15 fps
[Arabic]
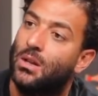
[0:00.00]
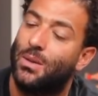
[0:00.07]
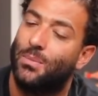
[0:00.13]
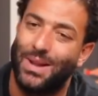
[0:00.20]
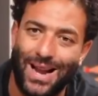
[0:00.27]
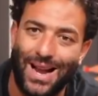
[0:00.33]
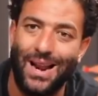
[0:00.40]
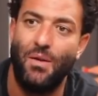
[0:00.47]
انت
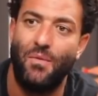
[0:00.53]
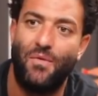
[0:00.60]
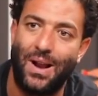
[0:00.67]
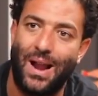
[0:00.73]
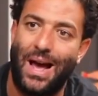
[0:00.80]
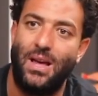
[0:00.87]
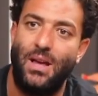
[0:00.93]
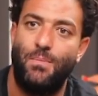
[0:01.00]
بتتكلم في
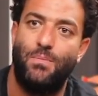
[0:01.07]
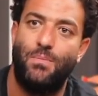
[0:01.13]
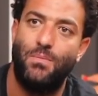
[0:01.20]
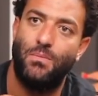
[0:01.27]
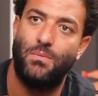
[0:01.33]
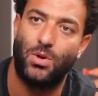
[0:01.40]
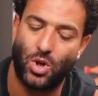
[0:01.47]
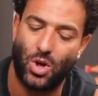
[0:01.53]
لعيب
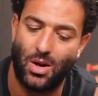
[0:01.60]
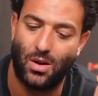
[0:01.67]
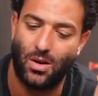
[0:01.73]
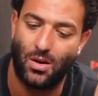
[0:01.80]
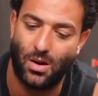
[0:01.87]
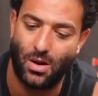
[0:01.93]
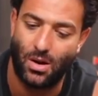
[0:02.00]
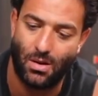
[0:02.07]
ما شاء
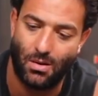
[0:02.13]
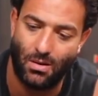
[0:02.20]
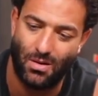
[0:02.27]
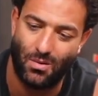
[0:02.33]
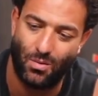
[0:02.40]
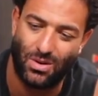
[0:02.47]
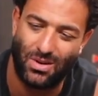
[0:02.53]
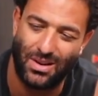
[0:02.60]
الله
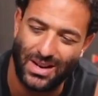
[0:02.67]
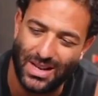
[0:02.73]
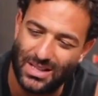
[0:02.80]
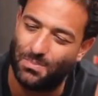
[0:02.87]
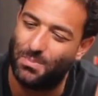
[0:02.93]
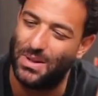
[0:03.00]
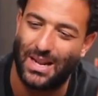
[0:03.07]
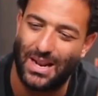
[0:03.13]

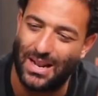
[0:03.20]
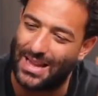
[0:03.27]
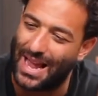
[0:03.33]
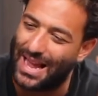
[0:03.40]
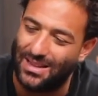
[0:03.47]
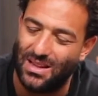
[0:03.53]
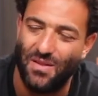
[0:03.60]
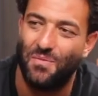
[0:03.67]
نسبه
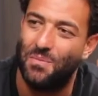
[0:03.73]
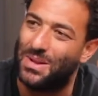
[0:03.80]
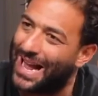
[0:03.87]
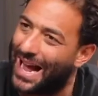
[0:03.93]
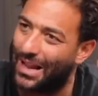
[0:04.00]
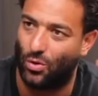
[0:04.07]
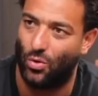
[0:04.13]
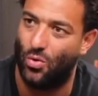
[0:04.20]
التهديف
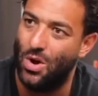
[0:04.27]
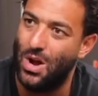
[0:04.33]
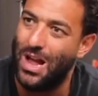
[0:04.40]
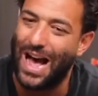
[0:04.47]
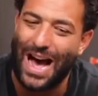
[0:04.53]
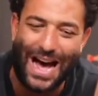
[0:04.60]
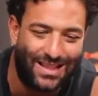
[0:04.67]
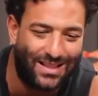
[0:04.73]
بتاعته
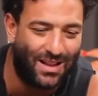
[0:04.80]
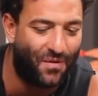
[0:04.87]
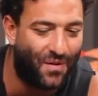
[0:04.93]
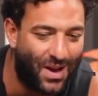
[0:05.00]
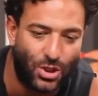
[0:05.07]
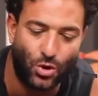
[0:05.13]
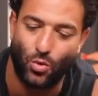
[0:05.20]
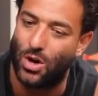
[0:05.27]
حتى
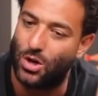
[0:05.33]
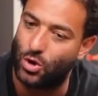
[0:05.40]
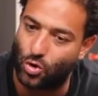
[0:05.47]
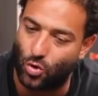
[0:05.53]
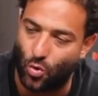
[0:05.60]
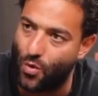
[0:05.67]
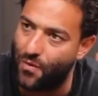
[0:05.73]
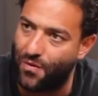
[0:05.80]
في اسوا
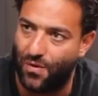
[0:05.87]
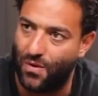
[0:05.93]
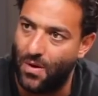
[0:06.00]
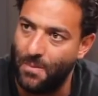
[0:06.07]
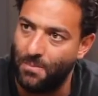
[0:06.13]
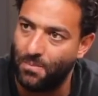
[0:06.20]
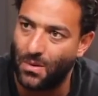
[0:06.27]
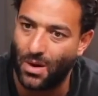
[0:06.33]
الظروف
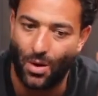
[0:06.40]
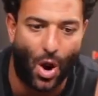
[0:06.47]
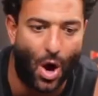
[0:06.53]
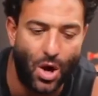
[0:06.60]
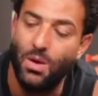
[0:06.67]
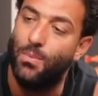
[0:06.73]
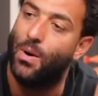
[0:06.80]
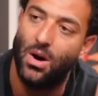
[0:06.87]

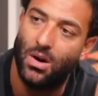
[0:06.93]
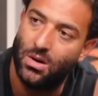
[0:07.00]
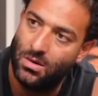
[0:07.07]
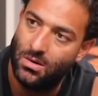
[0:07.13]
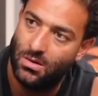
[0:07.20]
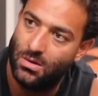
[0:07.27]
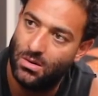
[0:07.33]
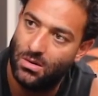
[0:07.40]
رهيبه
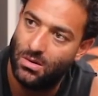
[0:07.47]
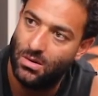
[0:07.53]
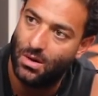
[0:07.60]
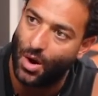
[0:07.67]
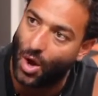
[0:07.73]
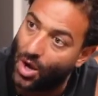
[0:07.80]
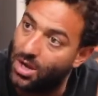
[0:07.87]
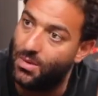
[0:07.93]

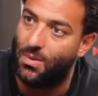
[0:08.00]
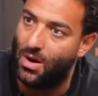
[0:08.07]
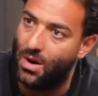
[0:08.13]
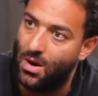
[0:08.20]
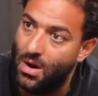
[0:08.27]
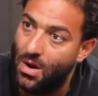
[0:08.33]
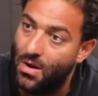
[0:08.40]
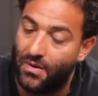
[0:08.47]
رهيبه
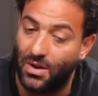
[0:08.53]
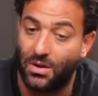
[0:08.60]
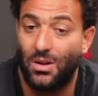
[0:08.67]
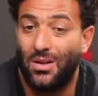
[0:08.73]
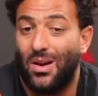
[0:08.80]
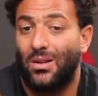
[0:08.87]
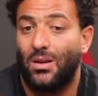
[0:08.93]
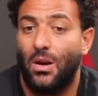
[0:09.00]
فانت
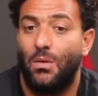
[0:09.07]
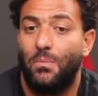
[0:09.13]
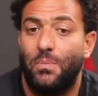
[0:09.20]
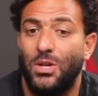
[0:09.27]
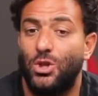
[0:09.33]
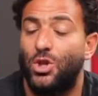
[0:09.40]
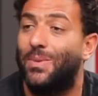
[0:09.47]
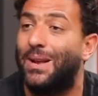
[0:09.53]
النهارده بي
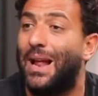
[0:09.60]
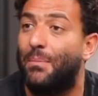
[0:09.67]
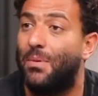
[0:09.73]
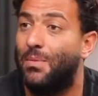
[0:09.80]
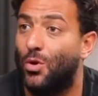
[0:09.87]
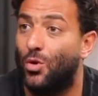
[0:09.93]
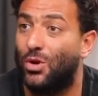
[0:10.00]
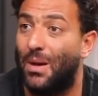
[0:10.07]
اس جي بيلعب
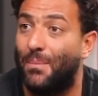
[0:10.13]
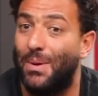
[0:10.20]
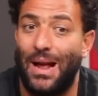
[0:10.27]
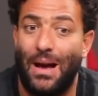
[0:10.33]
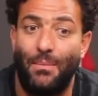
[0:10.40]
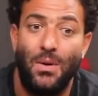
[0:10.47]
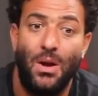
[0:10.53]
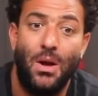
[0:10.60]
بمين قدام
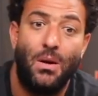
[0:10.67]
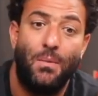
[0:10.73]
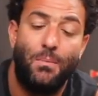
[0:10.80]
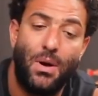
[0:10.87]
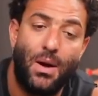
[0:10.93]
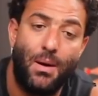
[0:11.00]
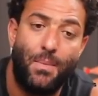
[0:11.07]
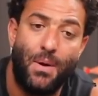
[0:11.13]
بيلعب
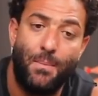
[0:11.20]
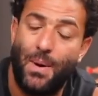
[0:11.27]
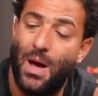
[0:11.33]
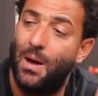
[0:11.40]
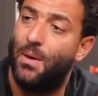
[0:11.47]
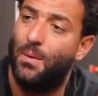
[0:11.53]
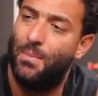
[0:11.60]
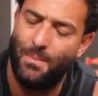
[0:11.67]

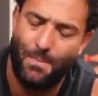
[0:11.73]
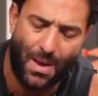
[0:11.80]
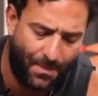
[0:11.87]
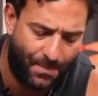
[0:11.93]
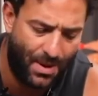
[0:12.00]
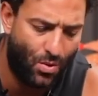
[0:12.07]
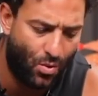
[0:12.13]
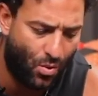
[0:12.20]

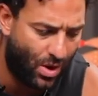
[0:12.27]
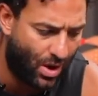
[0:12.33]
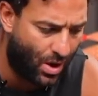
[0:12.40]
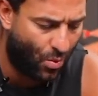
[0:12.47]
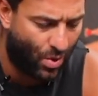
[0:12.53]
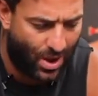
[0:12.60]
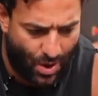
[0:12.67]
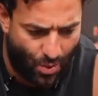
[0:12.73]
بمبابي
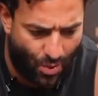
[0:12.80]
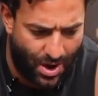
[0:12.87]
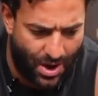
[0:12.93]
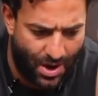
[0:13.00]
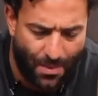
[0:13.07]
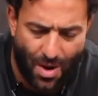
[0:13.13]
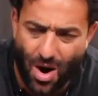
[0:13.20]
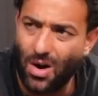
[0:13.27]

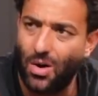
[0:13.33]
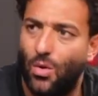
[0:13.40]
ونيمار